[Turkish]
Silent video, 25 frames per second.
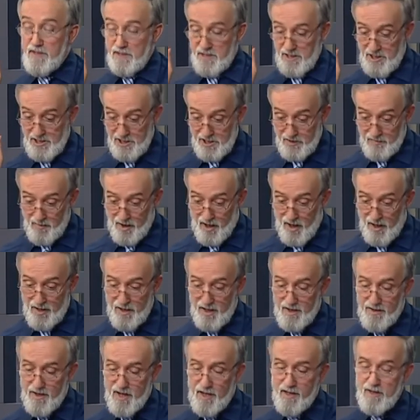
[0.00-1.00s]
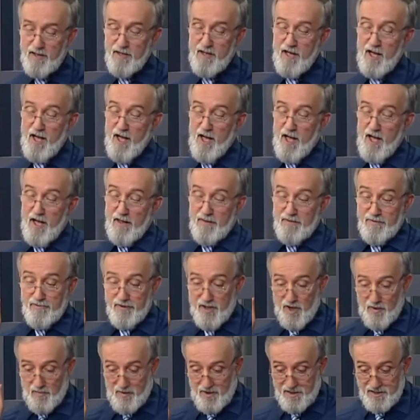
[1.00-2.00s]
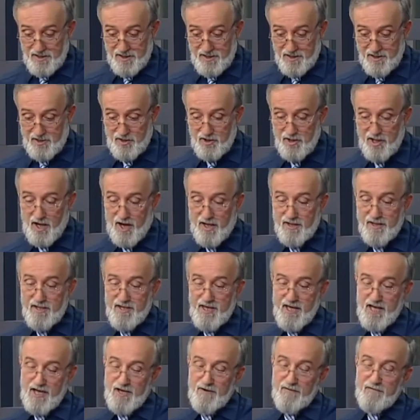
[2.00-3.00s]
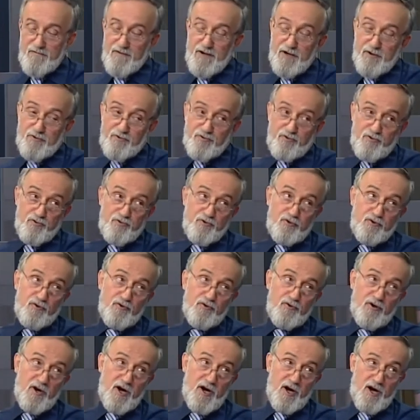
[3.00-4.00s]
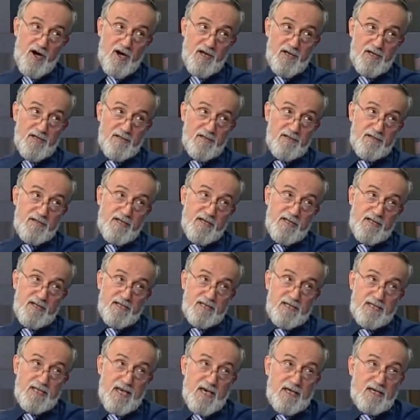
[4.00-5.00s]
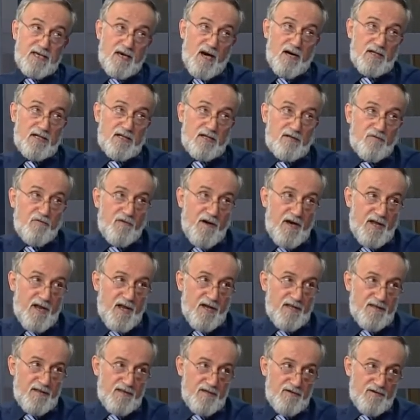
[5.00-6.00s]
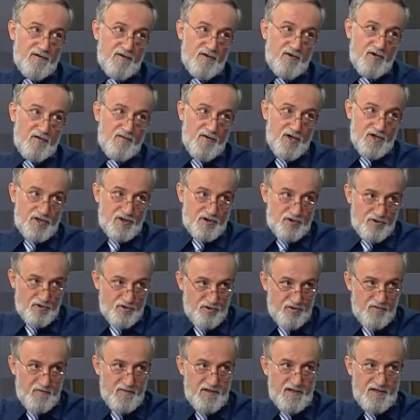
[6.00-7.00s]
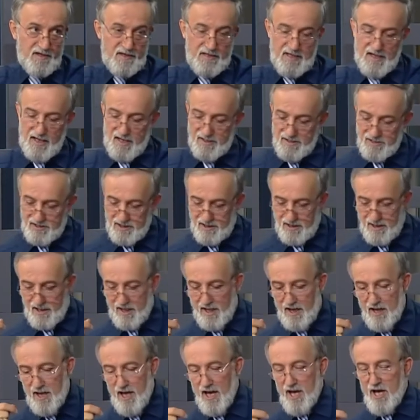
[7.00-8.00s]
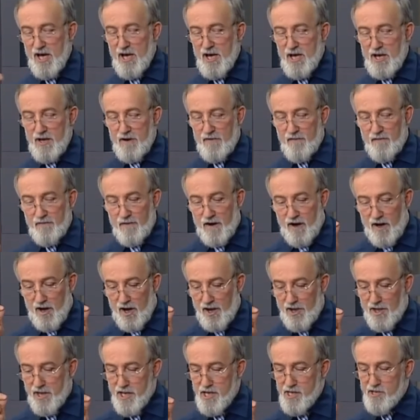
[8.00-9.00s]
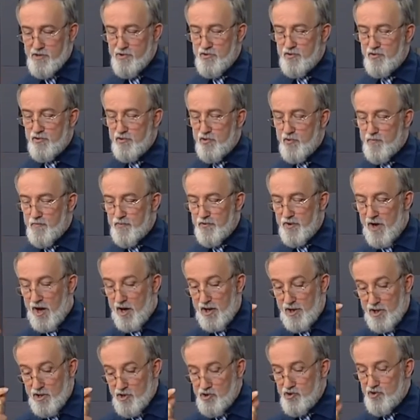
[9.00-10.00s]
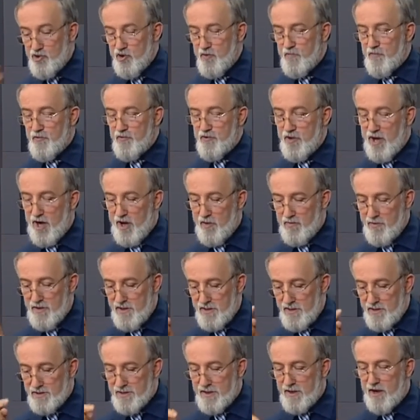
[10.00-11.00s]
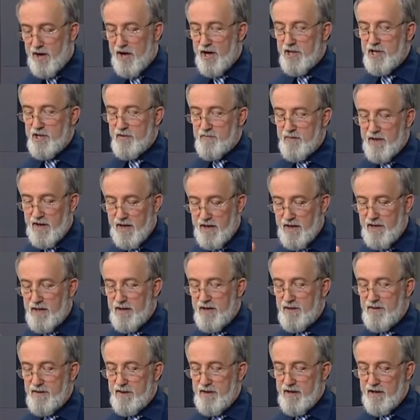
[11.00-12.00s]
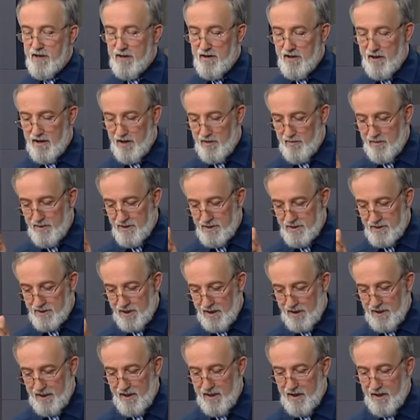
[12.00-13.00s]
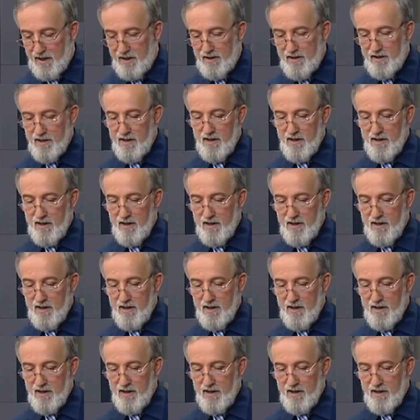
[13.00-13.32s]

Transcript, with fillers: iman eden namazı kılan ve rükû halinde zekat veren o meşhur bir dilenciye ve Ali ibn Ali ibn Abi Talib ellezî ekâmes salâh